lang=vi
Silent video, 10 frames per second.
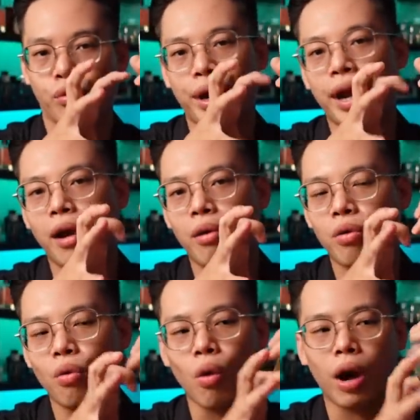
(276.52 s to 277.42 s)
dry down
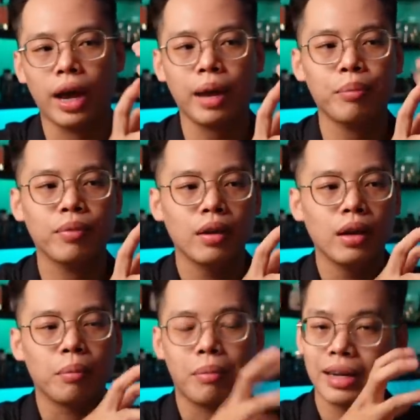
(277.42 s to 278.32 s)
của em
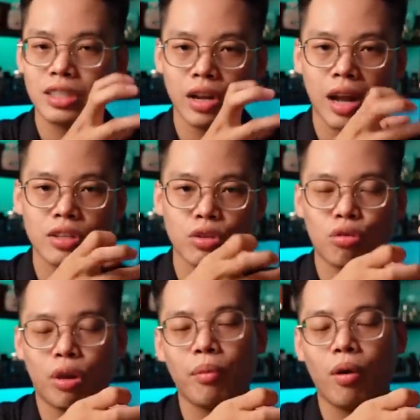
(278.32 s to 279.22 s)
Mancia
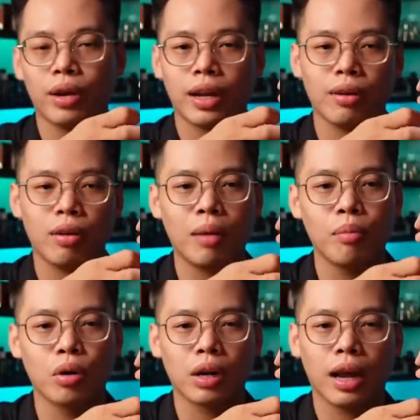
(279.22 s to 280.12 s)
Citrus Boy này nó là
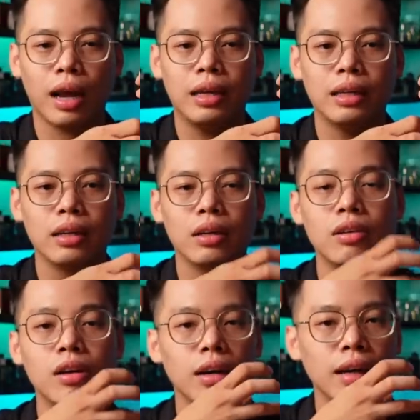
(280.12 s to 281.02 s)
một cái
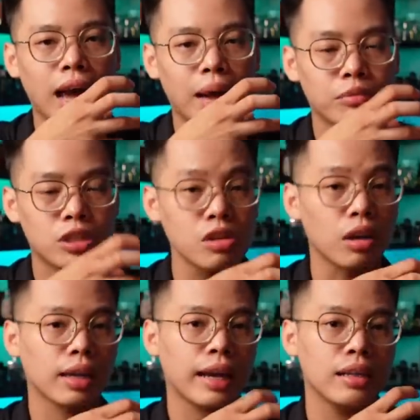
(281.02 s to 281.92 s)
hướng làm
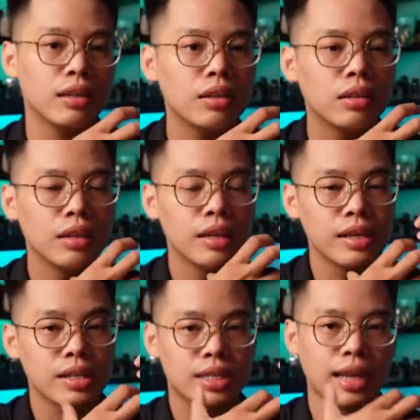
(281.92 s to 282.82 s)
trưởng thành hơn
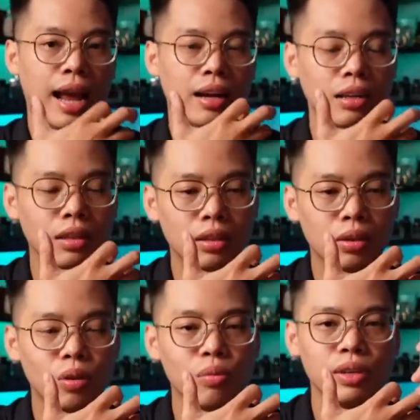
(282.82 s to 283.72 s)
sáng
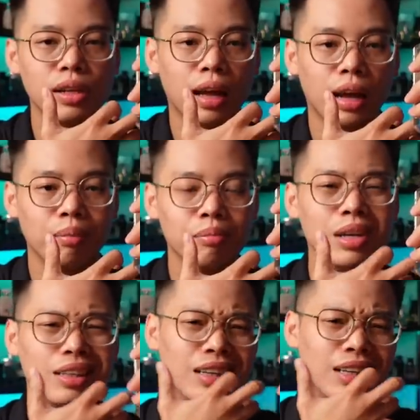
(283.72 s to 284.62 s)
hơn cũng như là
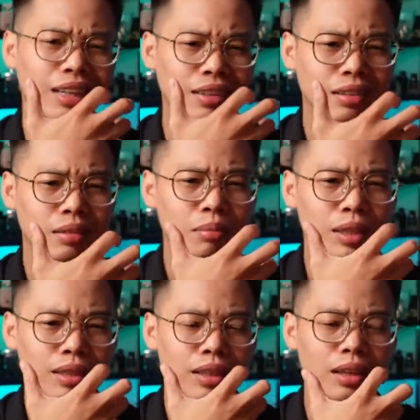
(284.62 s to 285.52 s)
bớt gắt
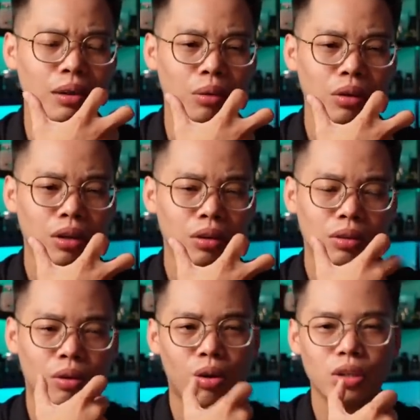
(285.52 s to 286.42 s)
bớt cái kiểu
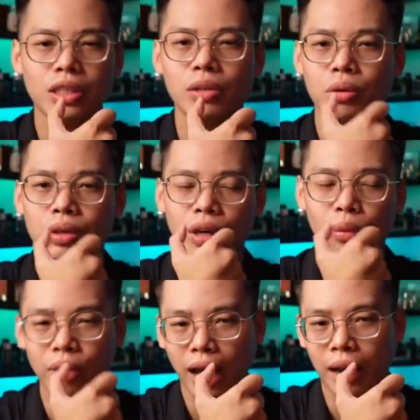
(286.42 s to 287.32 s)
khó chịu
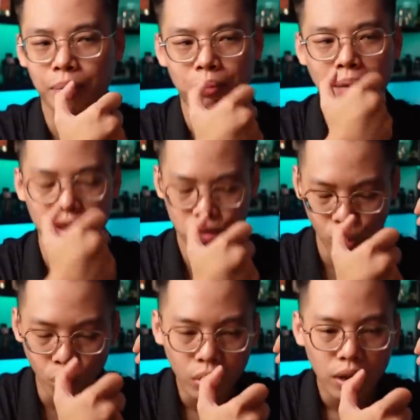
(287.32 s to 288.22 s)
nồng nàn mặc
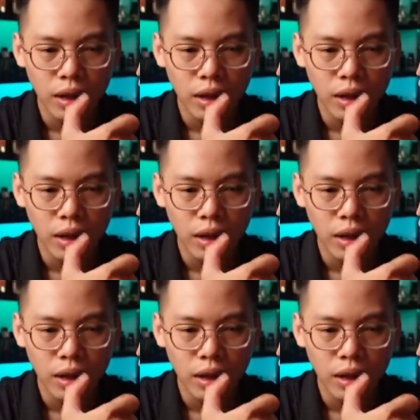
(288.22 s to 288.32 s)
dù